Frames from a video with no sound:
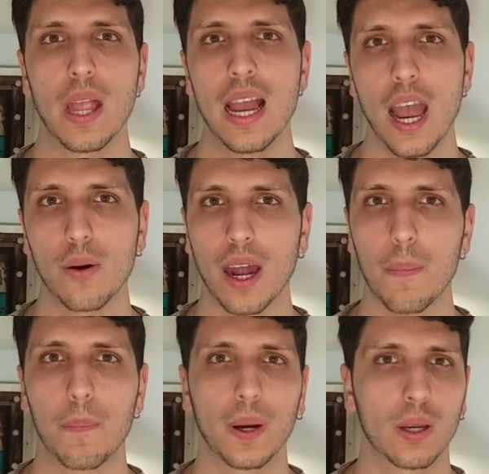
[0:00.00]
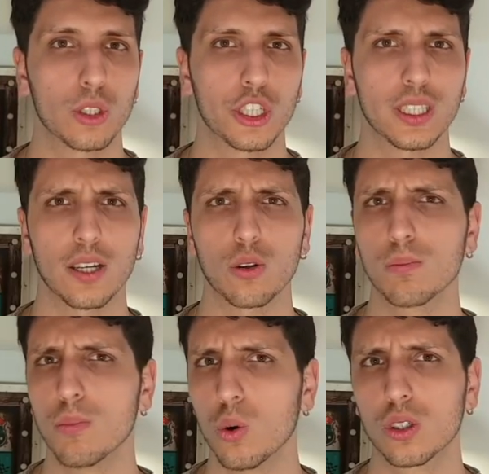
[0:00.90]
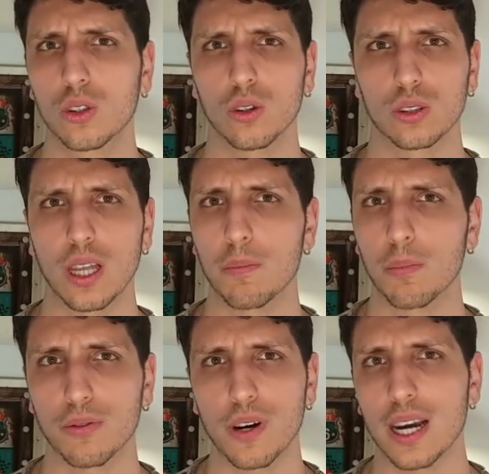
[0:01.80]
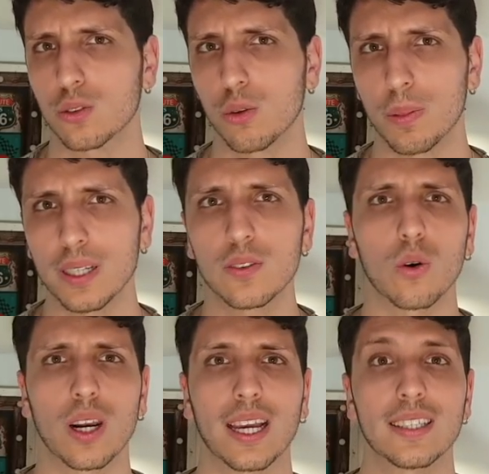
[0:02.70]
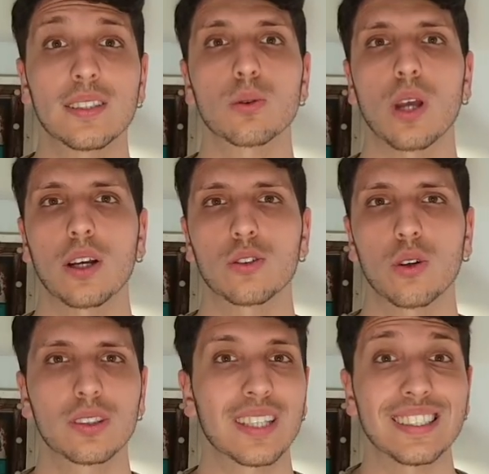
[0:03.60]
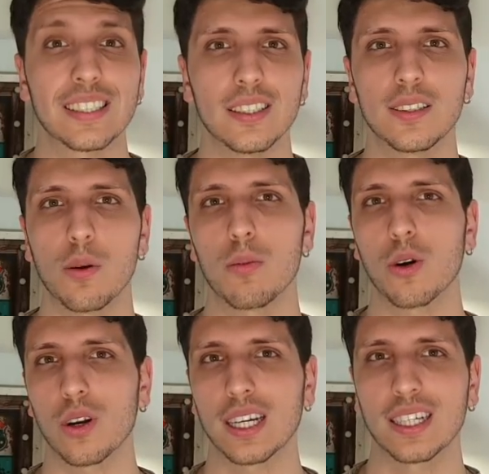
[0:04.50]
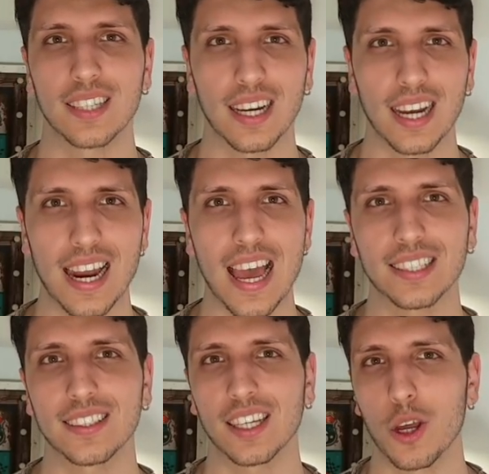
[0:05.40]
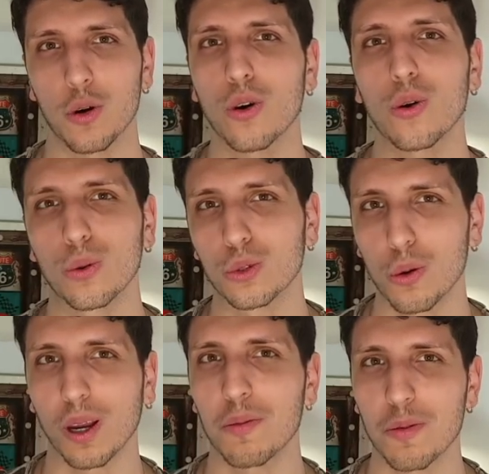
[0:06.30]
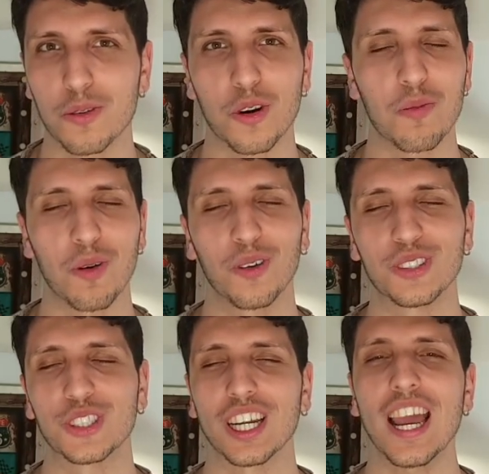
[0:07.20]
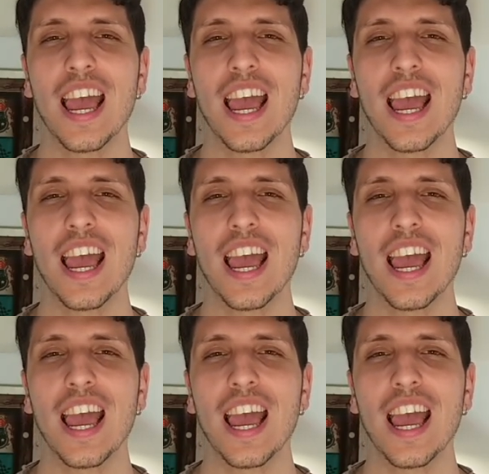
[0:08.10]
È un'app che è uscita non molto tempo fa sul Play Store e che sta usando tantissimo il mio collega Andrea Galeazzi, che non conosco ma che mi piacerebbe conoscere.